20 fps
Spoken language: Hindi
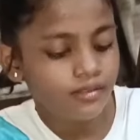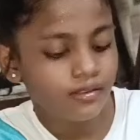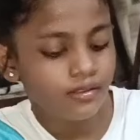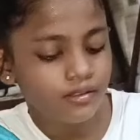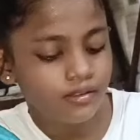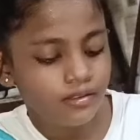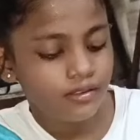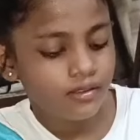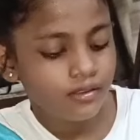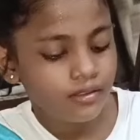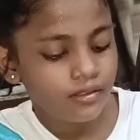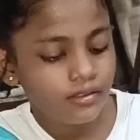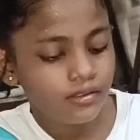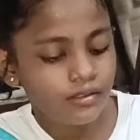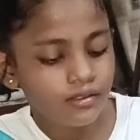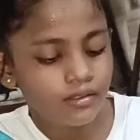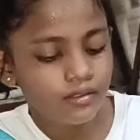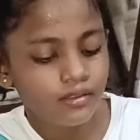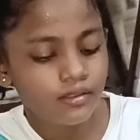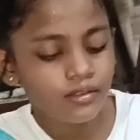जाना है
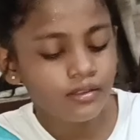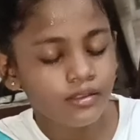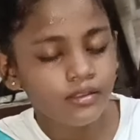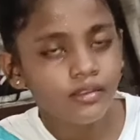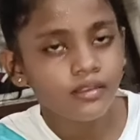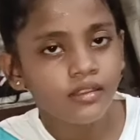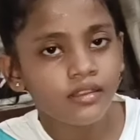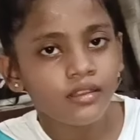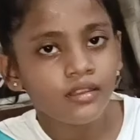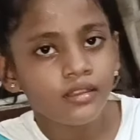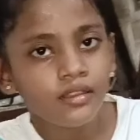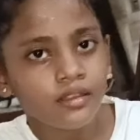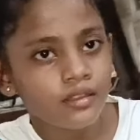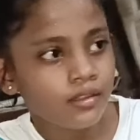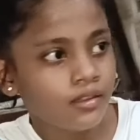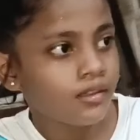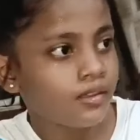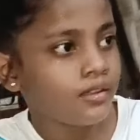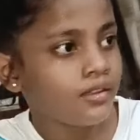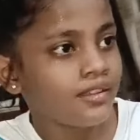तैयार होके फिर
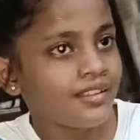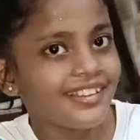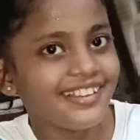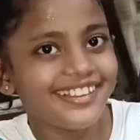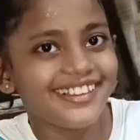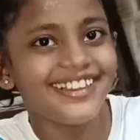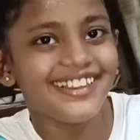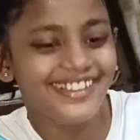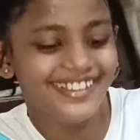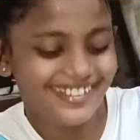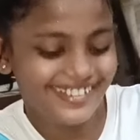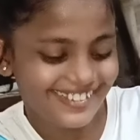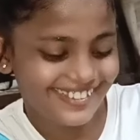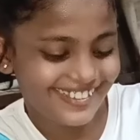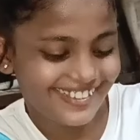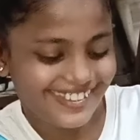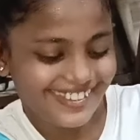और एक जगह